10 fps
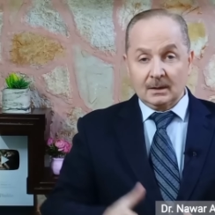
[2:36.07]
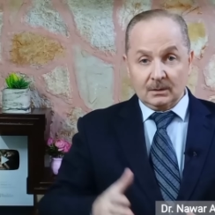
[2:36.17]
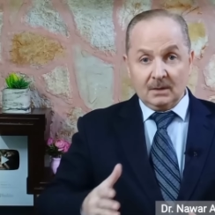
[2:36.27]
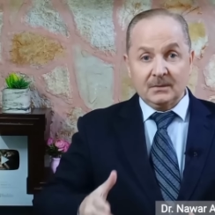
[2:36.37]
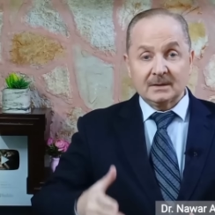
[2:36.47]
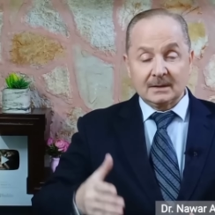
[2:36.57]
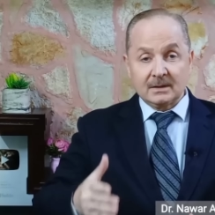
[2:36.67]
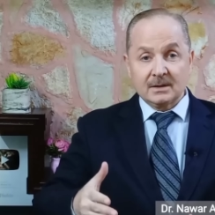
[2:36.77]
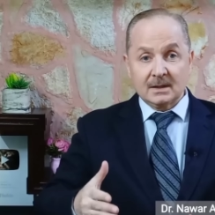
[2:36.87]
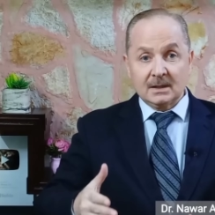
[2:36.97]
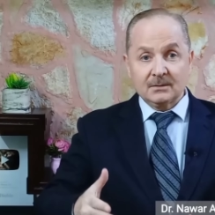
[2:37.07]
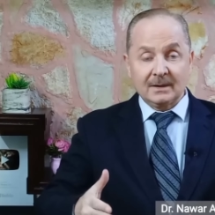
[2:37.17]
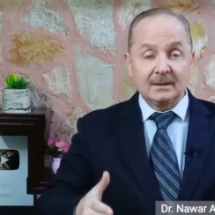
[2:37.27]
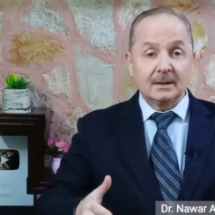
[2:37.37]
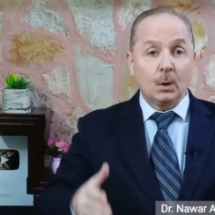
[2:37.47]
إضافة لذلك
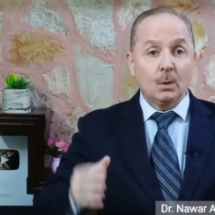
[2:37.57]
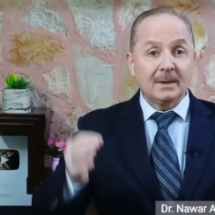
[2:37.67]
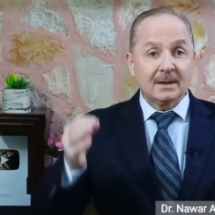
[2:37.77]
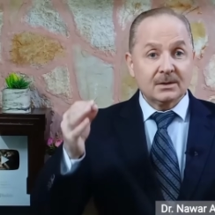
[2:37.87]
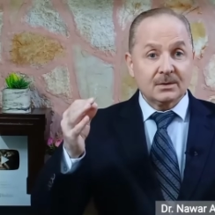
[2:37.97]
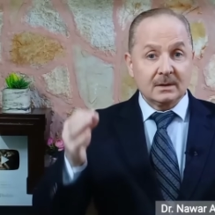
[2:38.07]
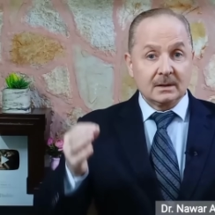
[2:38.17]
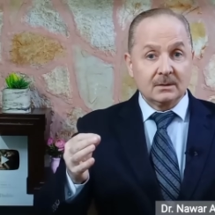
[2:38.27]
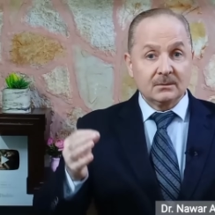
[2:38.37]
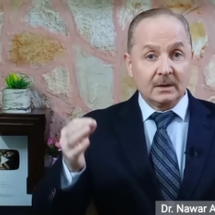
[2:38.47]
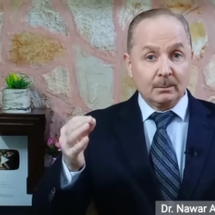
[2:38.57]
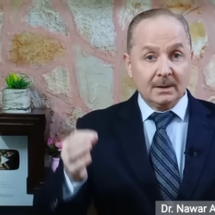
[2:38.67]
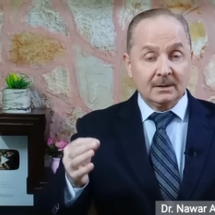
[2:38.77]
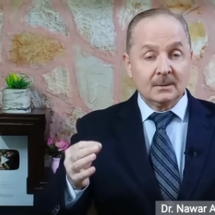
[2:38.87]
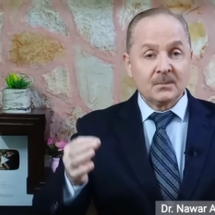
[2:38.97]
فإن أوميغا 3 في
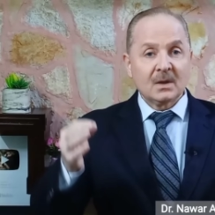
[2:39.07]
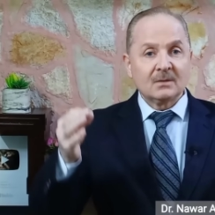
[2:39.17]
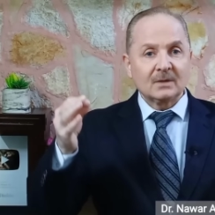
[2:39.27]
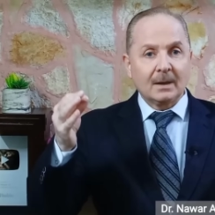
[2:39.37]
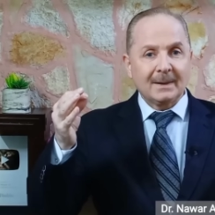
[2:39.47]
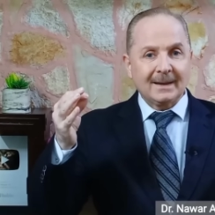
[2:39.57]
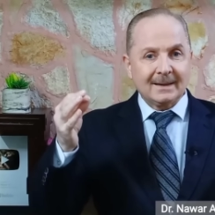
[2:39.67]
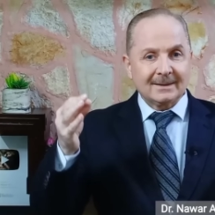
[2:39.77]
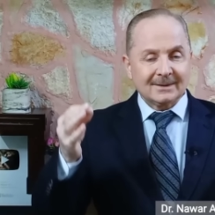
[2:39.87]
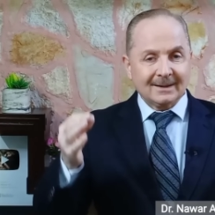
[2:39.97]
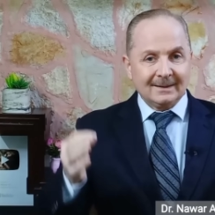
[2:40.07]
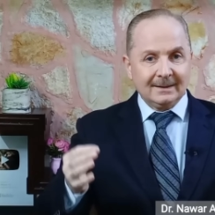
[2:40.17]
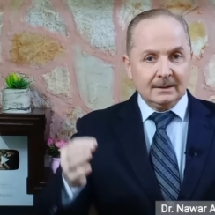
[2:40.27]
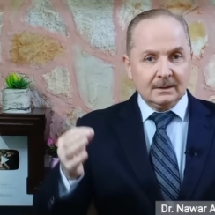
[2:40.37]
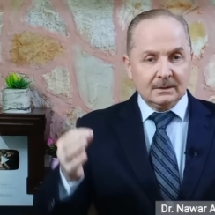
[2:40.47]
البيض تعمل على
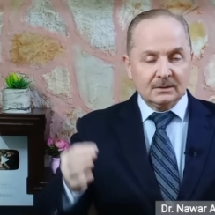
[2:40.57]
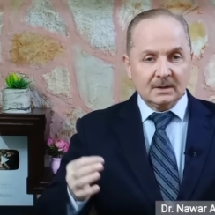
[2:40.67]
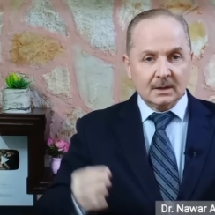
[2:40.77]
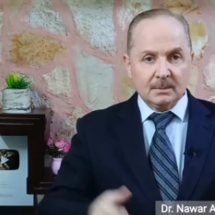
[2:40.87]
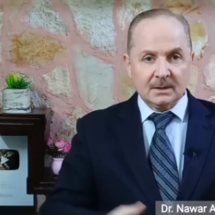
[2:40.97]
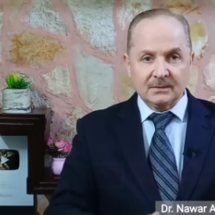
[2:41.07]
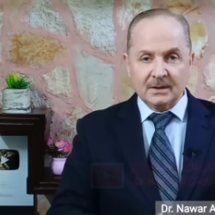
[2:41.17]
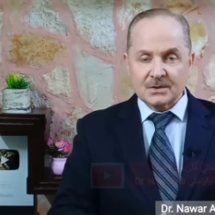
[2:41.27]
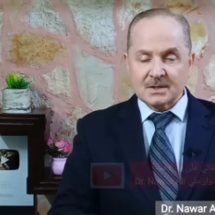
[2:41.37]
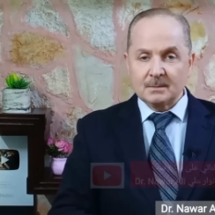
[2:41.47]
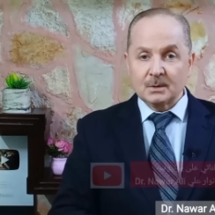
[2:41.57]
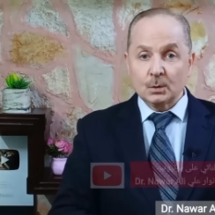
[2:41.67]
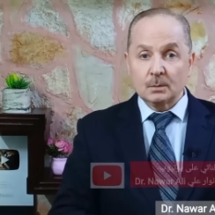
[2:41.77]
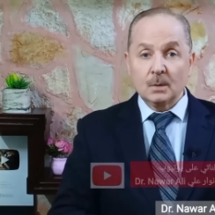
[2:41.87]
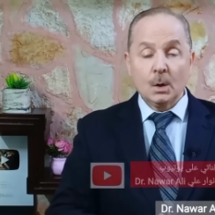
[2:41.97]
تقليل الالتهابات في
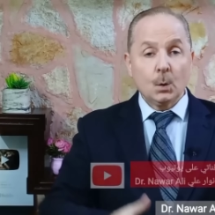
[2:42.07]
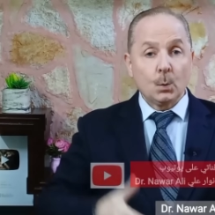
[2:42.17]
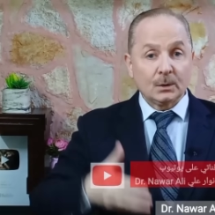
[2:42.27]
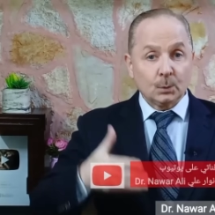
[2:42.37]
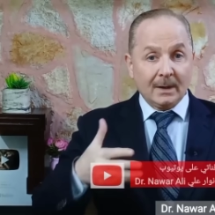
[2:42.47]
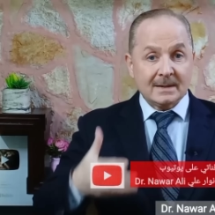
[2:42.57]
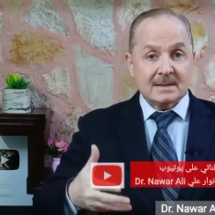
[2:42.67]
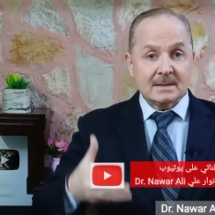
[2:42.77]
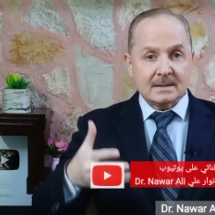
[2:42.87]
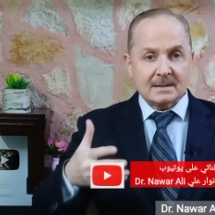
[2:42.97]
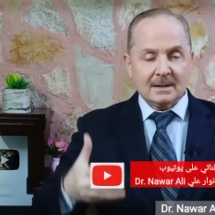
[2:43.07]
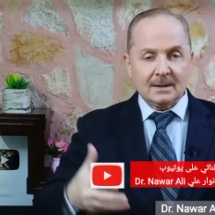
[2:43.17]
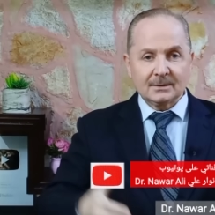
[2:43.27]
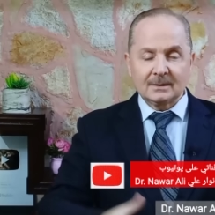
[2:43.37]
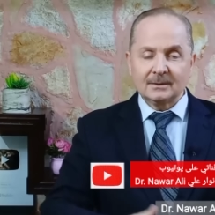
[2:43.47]
أجسامكم وتعزز
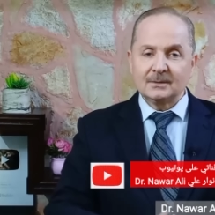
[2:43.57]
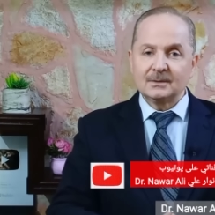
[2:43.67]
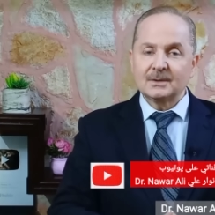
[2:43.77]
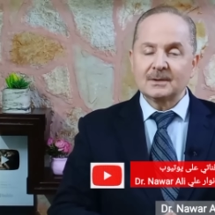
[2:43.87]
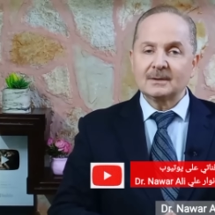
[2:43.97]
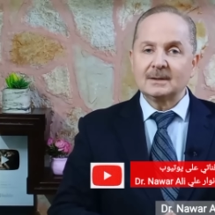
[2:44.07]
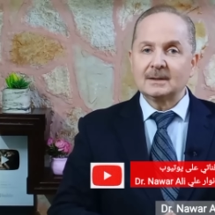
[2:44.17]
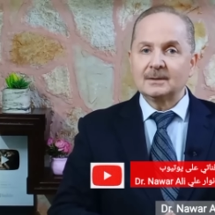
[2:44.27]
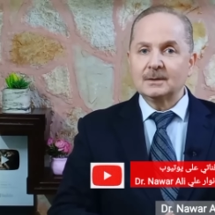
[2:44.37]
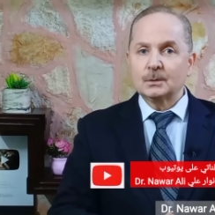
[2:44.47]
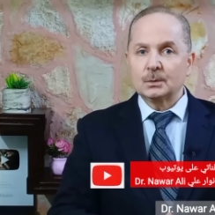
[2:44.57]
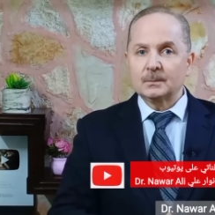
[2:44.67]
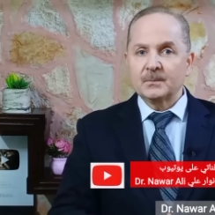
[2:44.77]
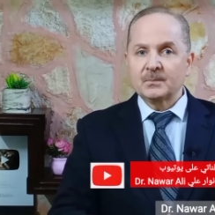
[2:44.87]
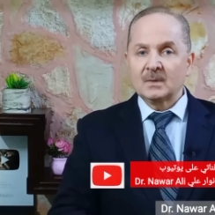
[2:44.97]
صحة الغدة الدرقية لديكم